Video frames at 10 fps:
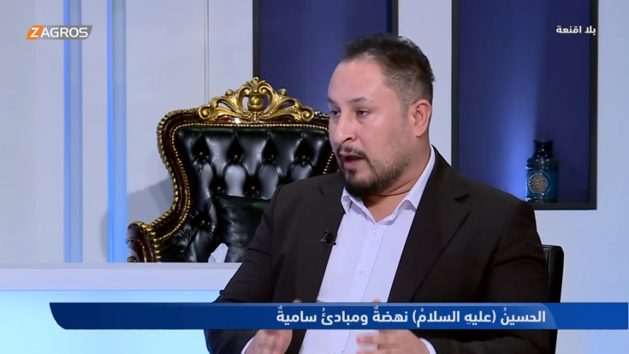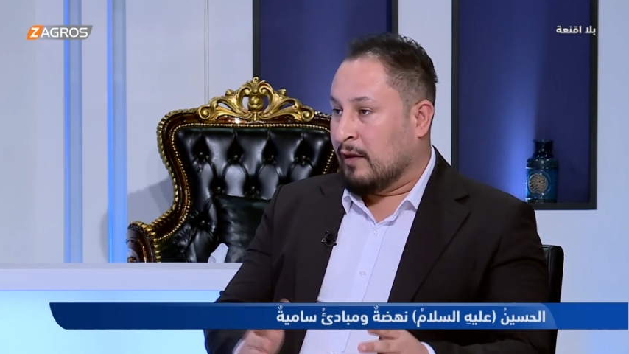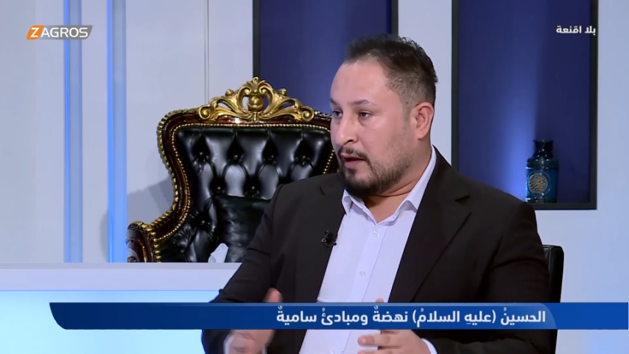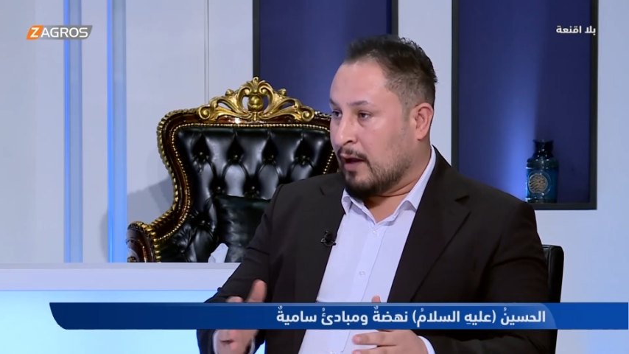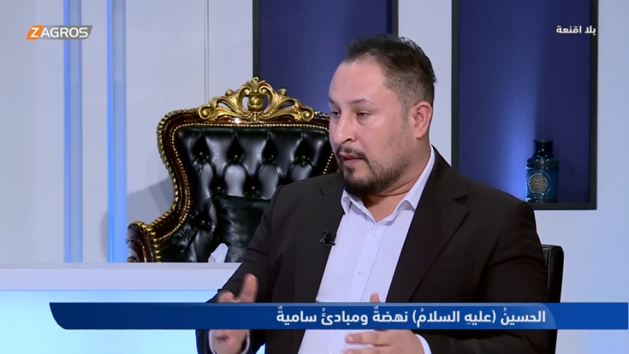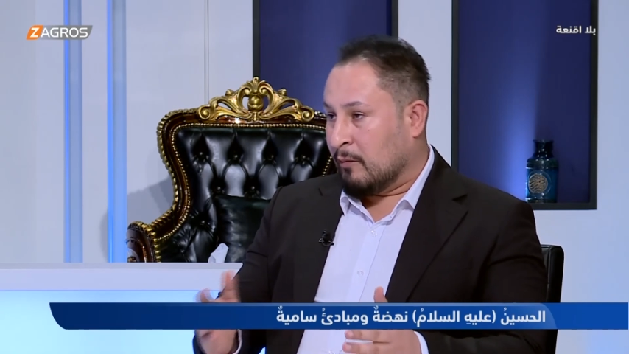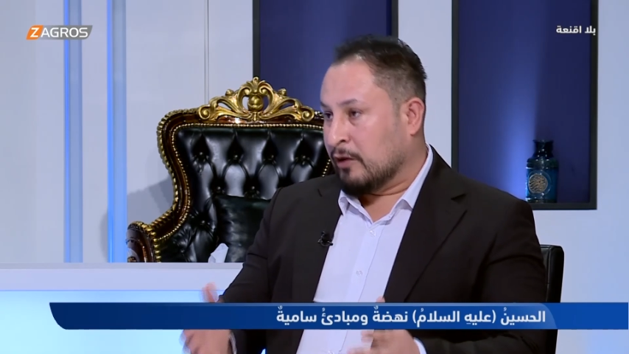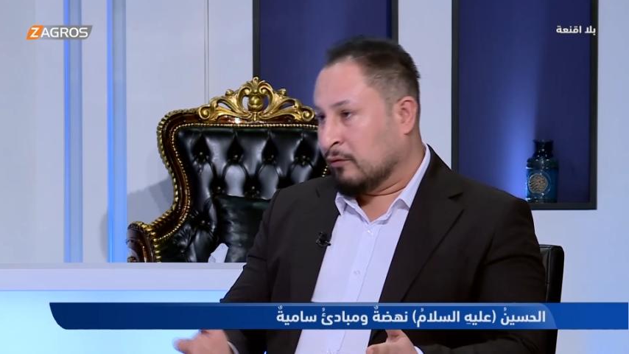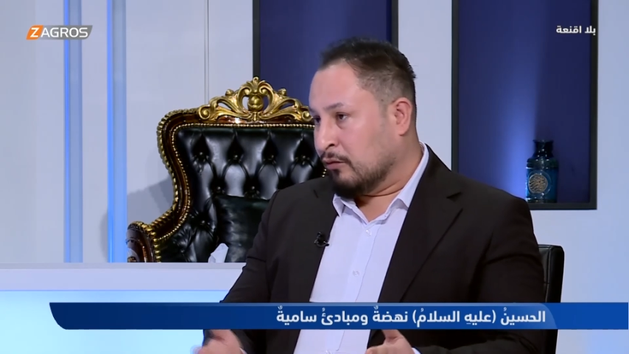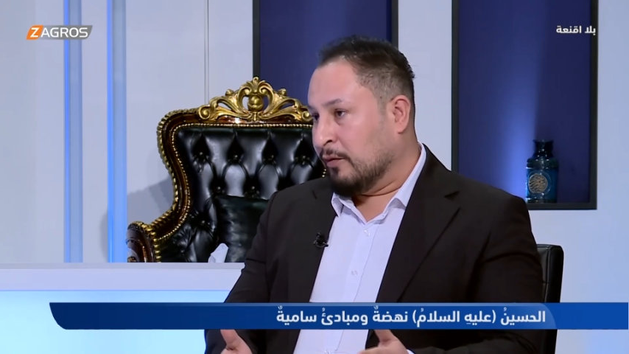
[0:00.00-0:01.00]
هذا هذا
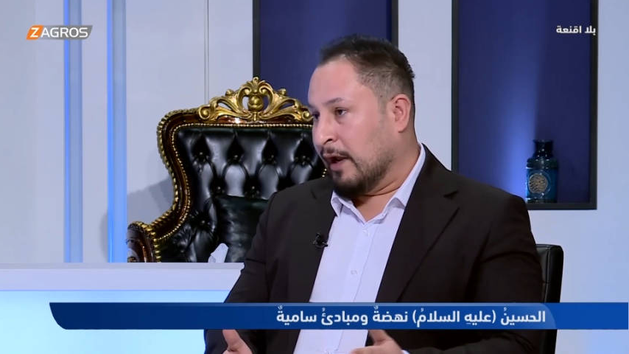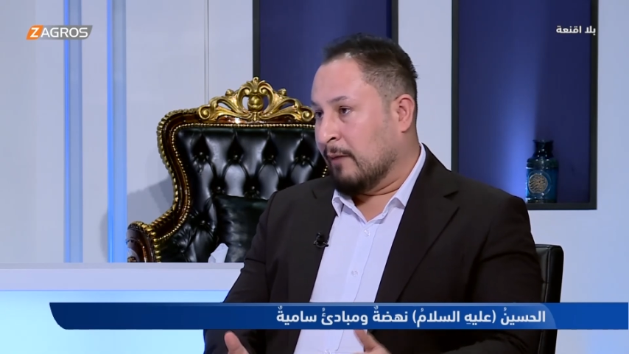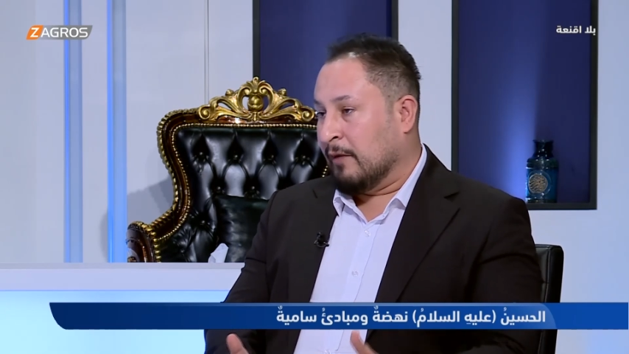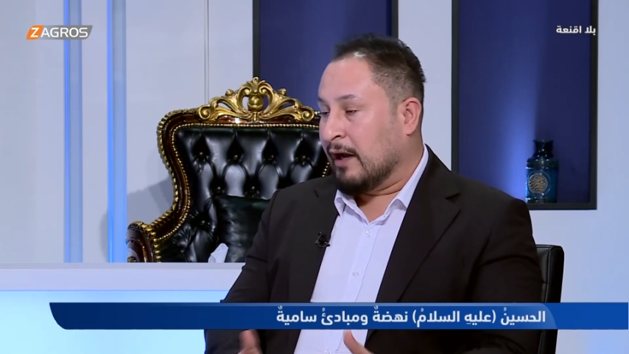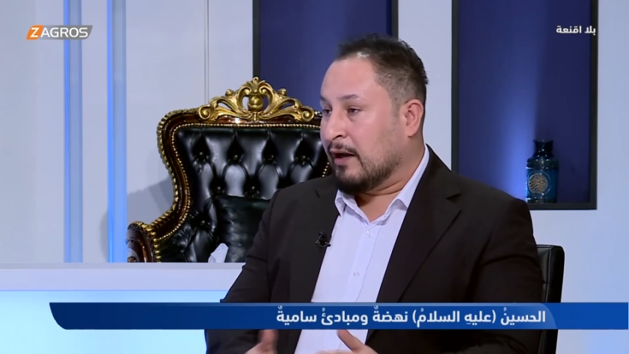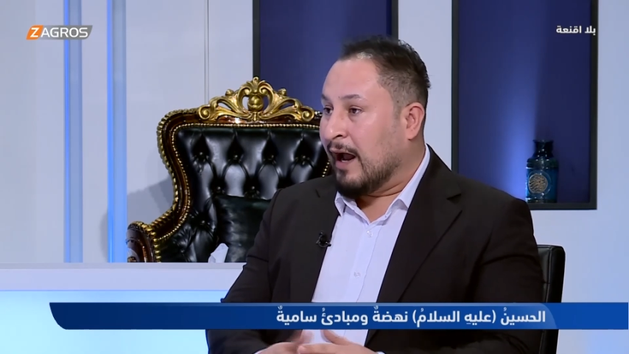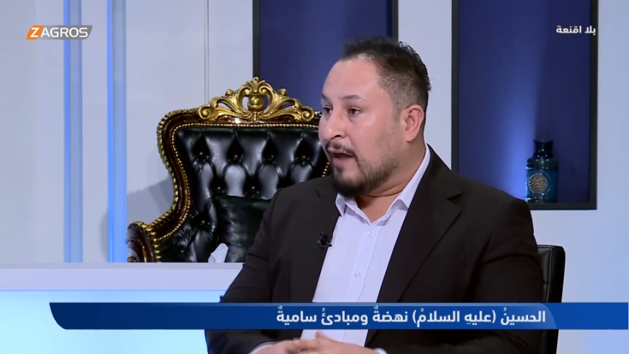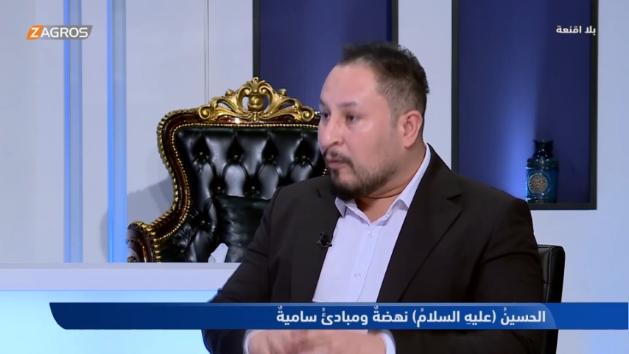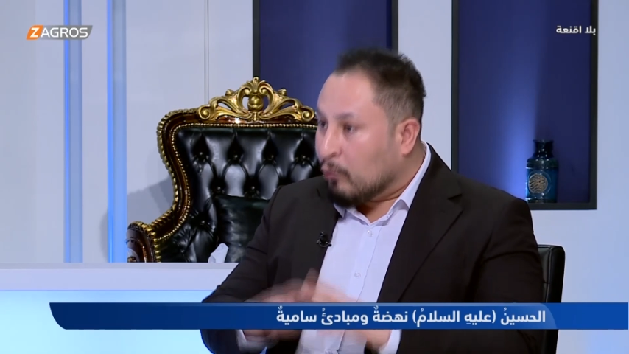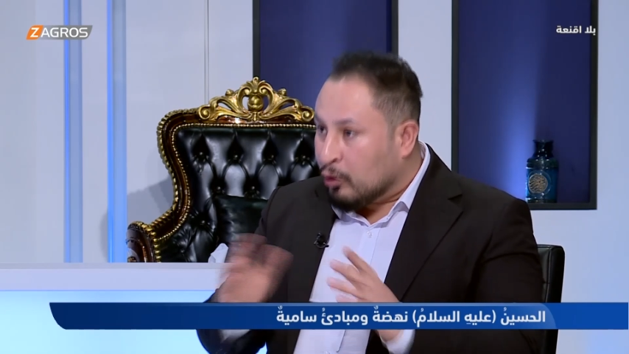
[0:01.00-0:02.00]
مطلوب نعم لكن
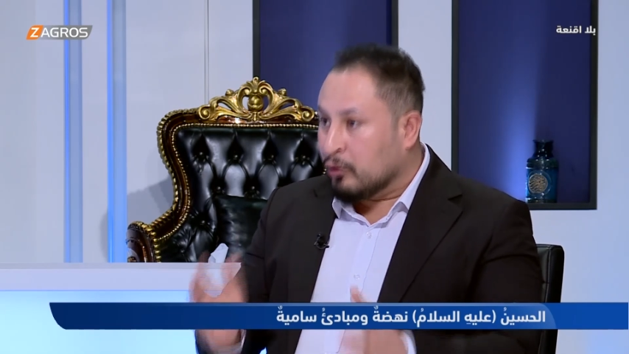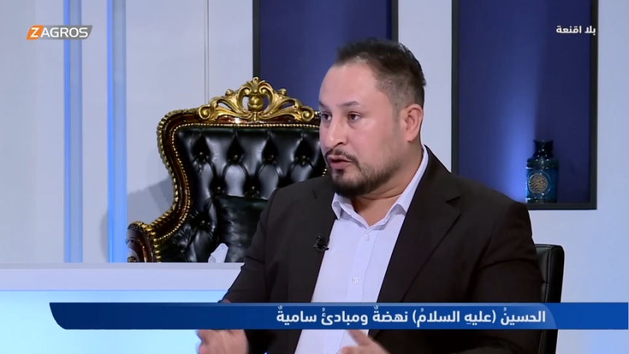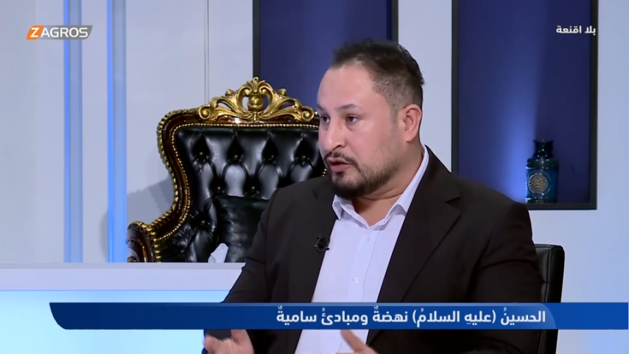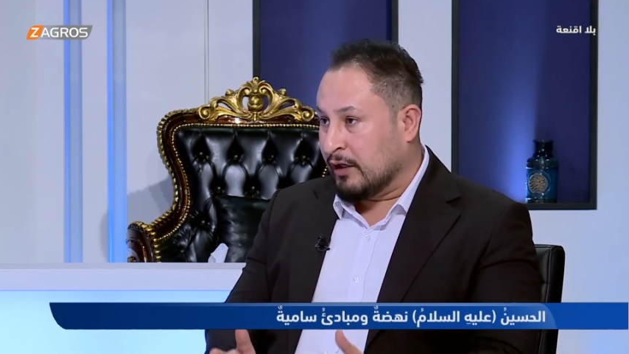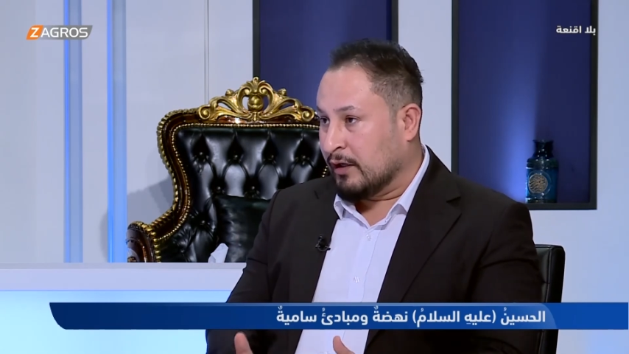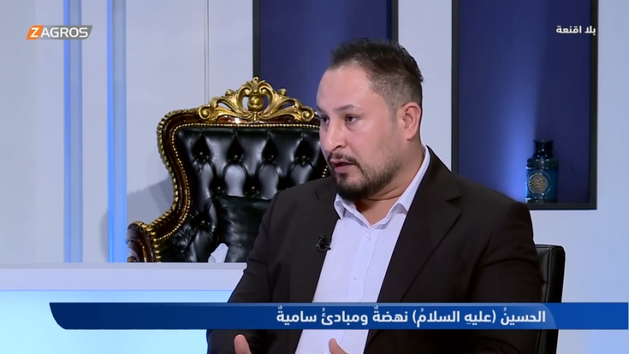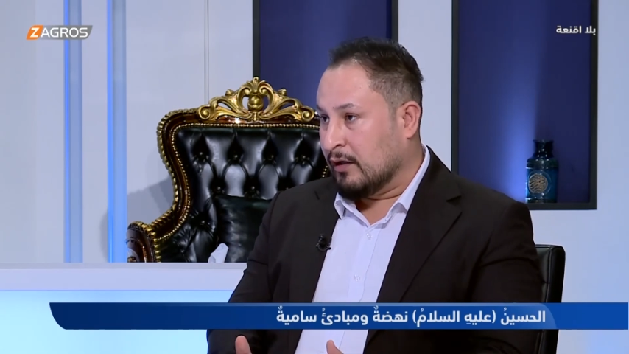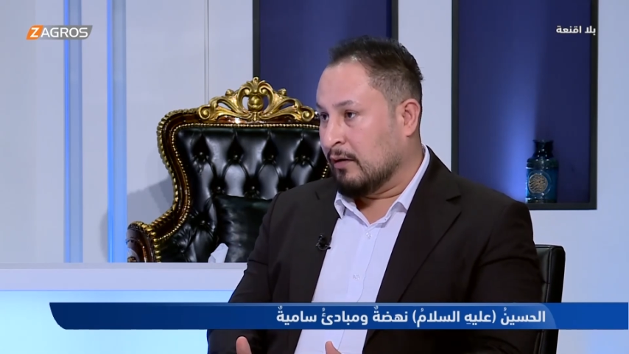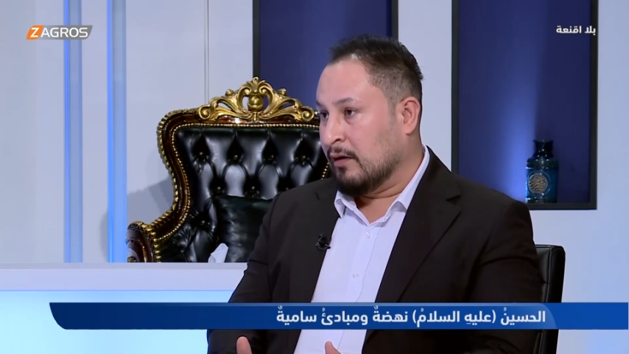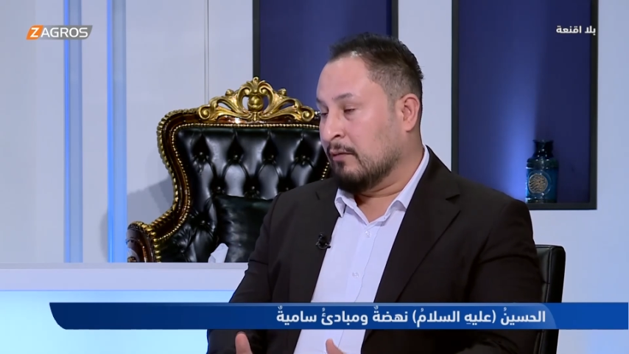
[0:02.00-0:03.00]
هذا مو كل شيء
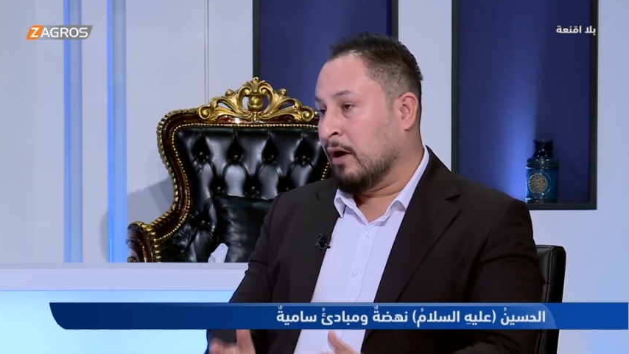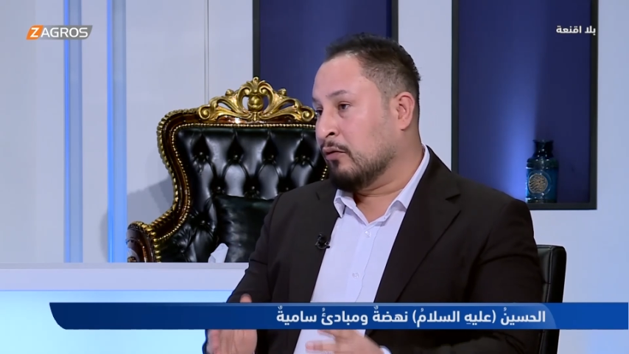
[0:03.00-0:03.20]
آه، نعم.